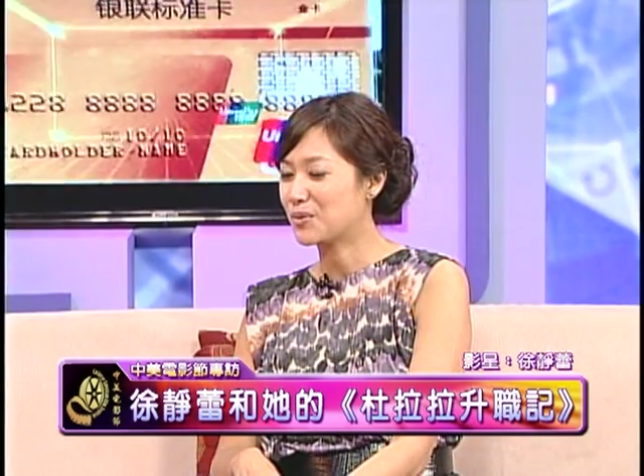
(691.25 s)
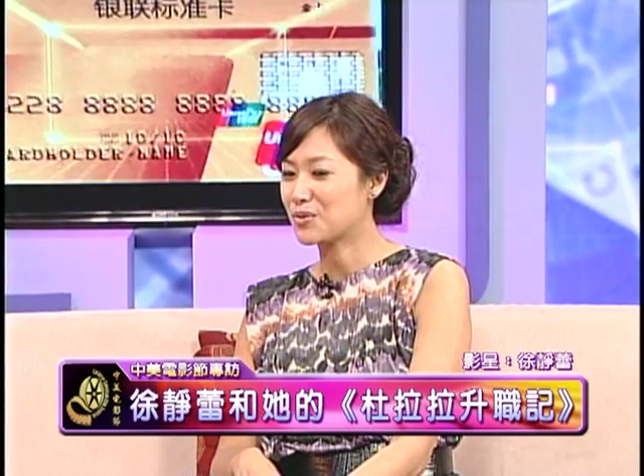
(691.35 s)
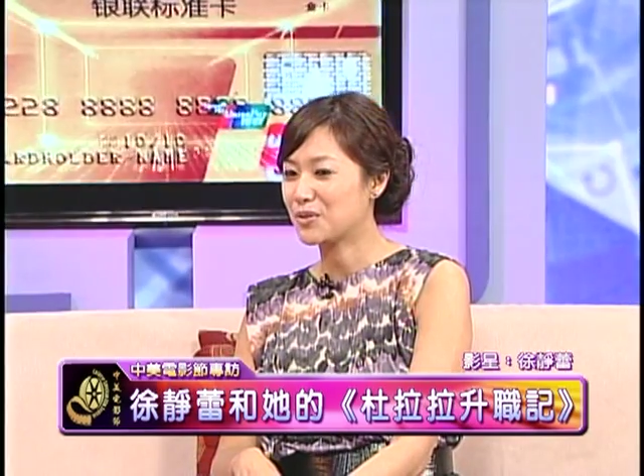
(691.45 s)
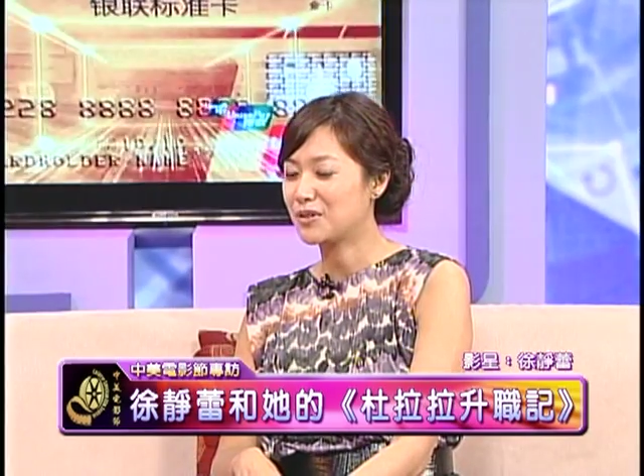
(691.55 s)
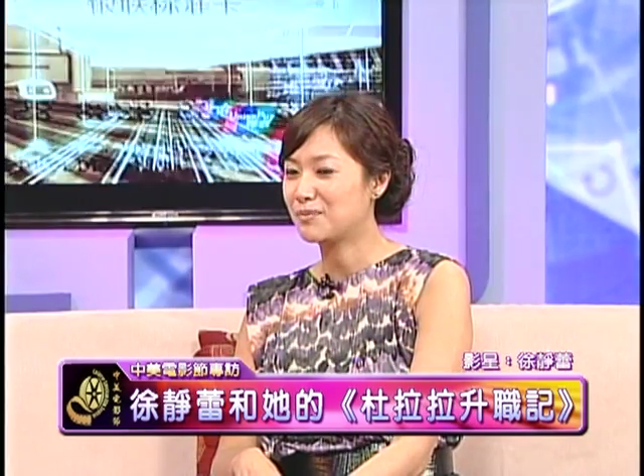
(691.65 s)
我
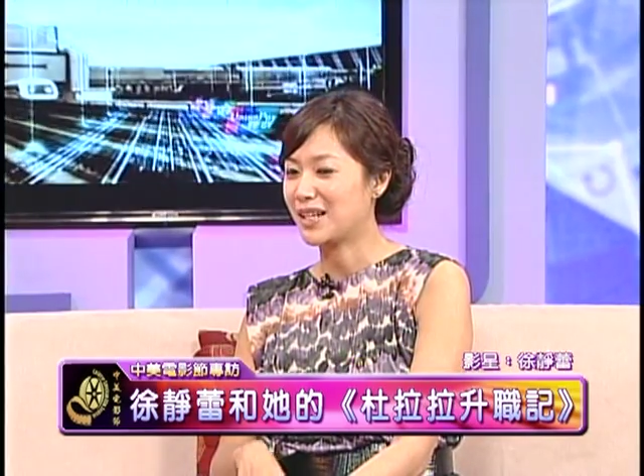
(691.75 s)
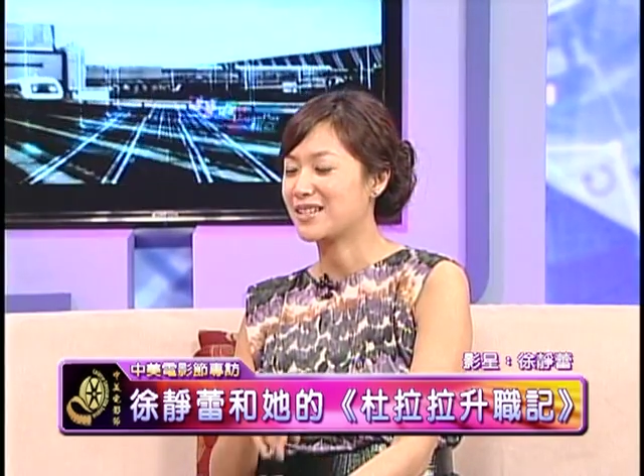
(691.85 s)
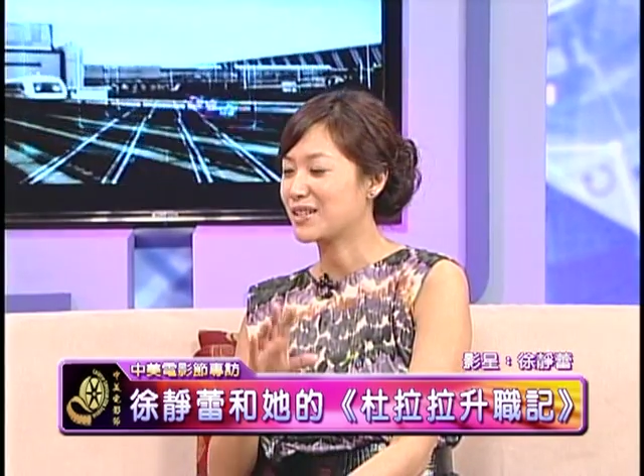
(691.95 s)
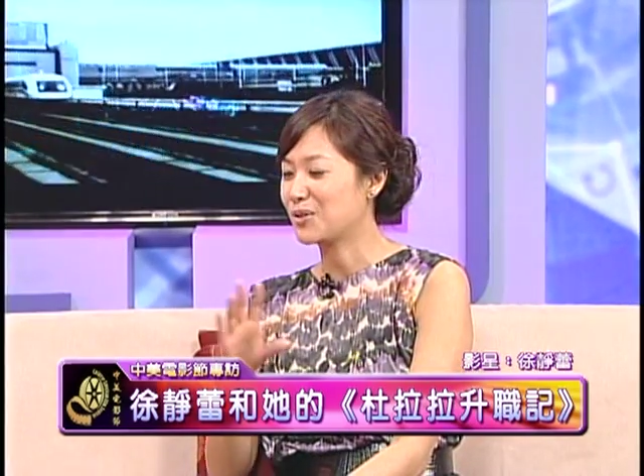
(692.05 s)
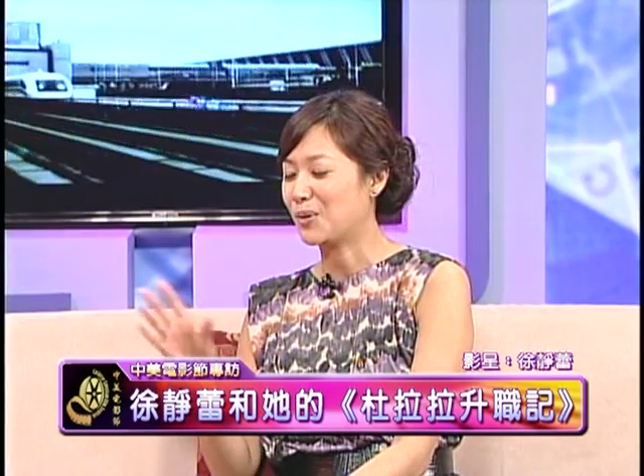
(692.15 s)
说每
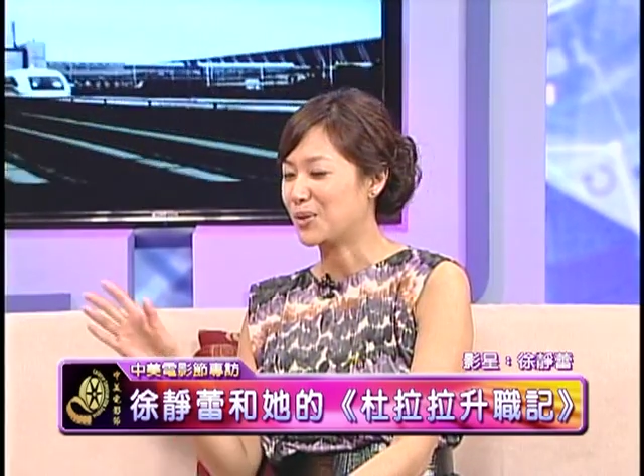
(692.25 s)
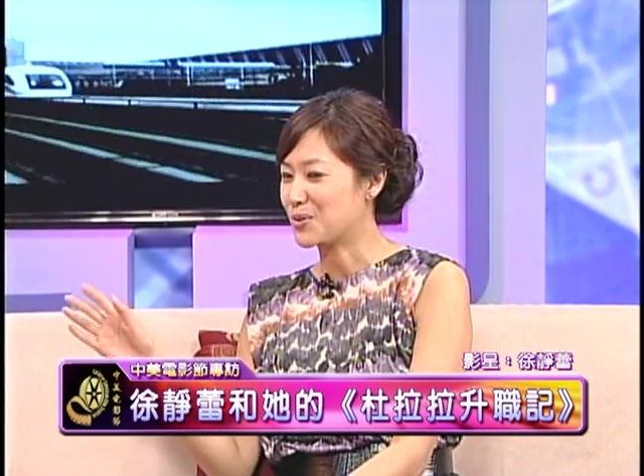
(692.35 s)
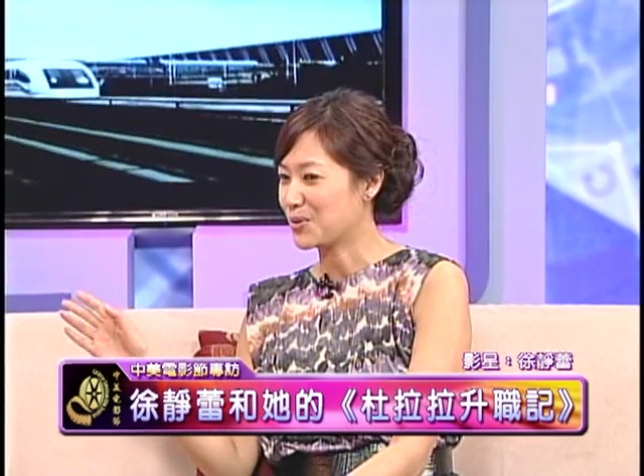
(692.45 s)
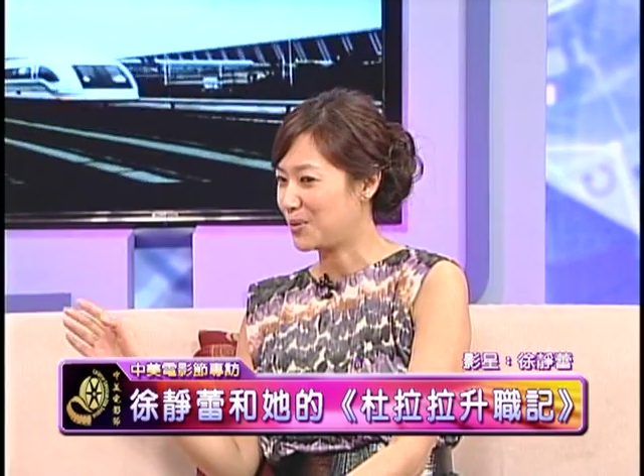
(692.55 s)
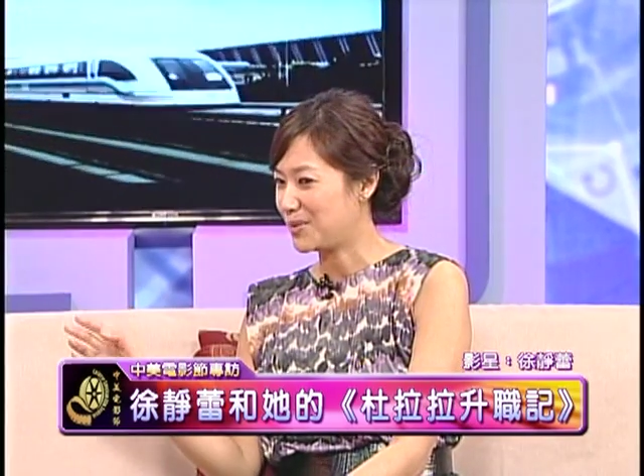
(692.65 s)
个阶段我的
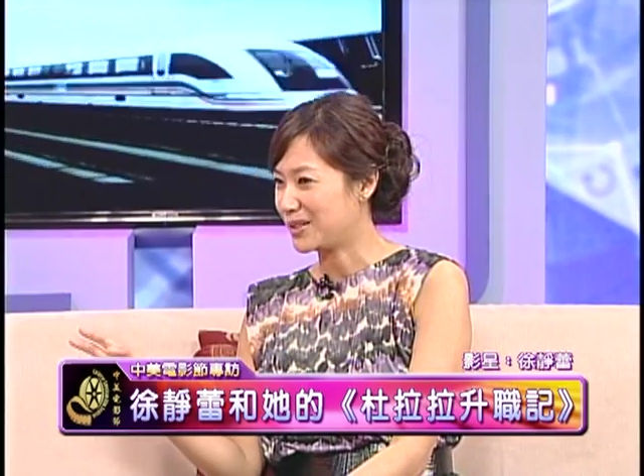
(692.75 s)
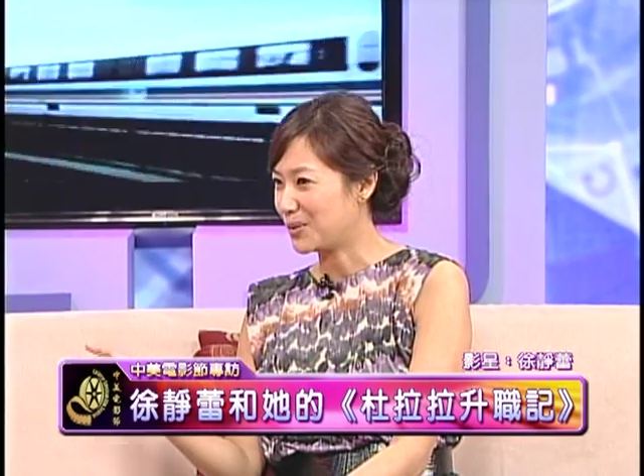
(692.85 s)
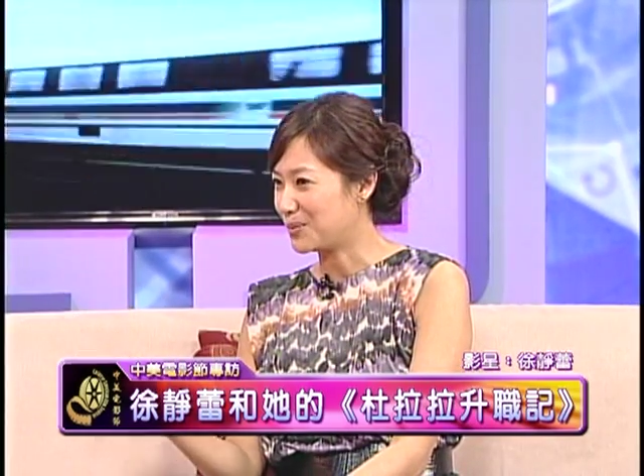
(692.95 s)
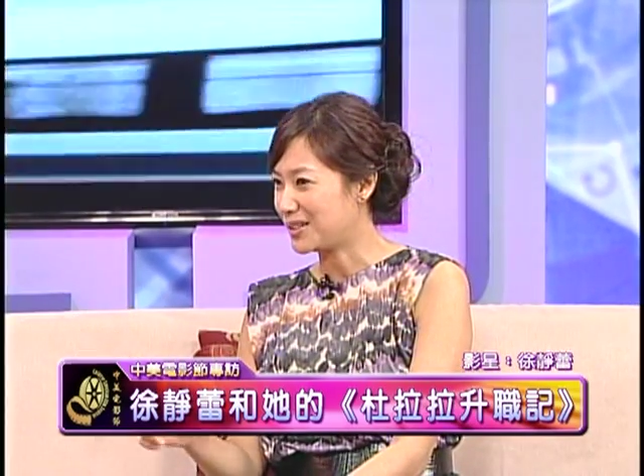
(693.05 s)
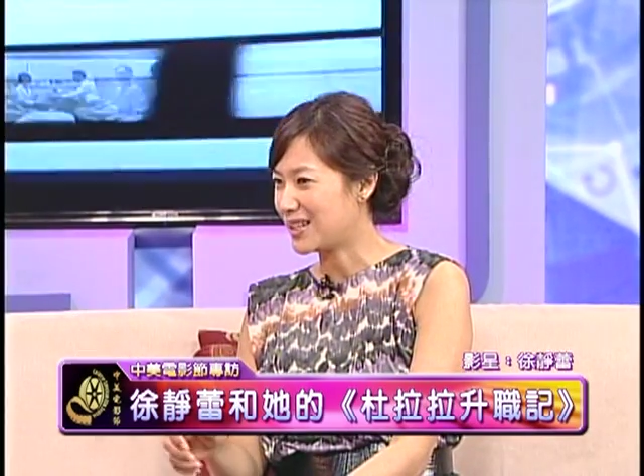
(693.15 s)
座右铭
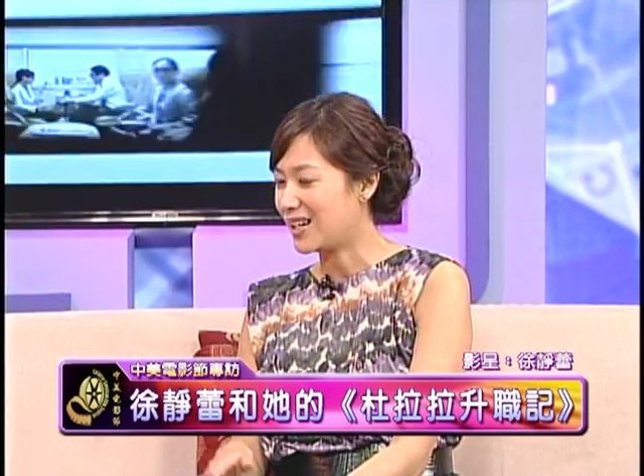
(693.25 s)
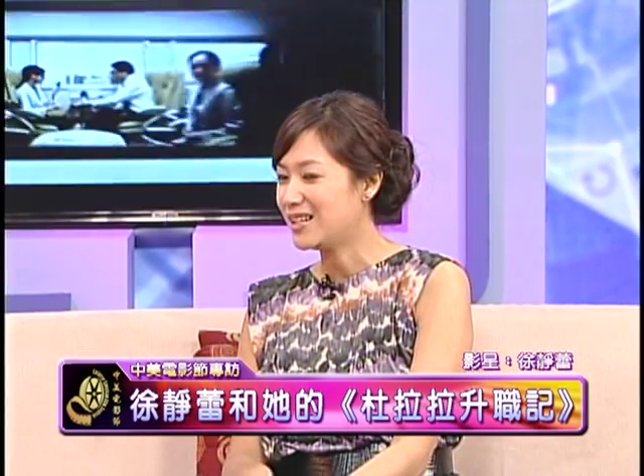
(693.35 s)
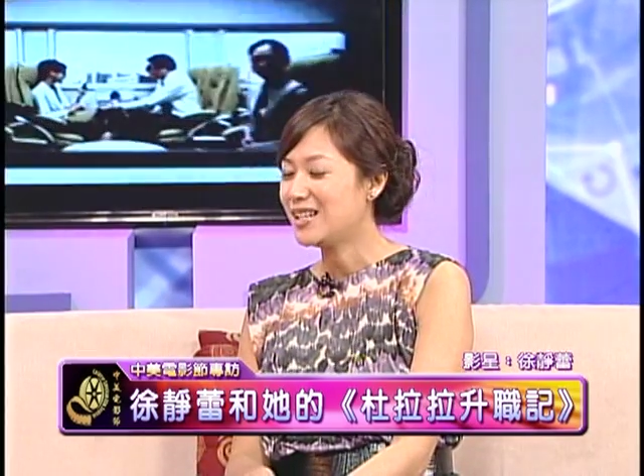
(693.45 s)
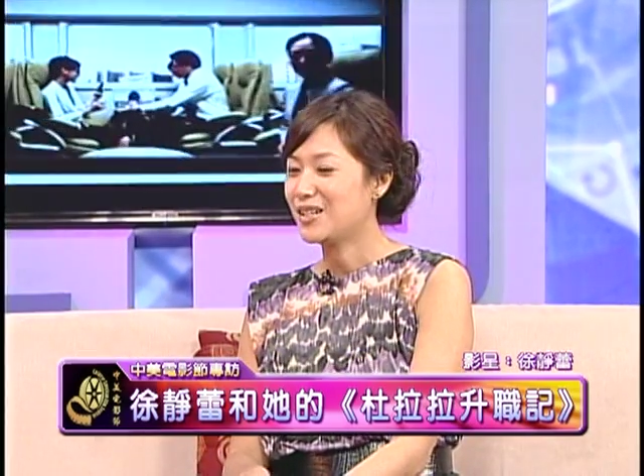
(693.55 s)
都不一样。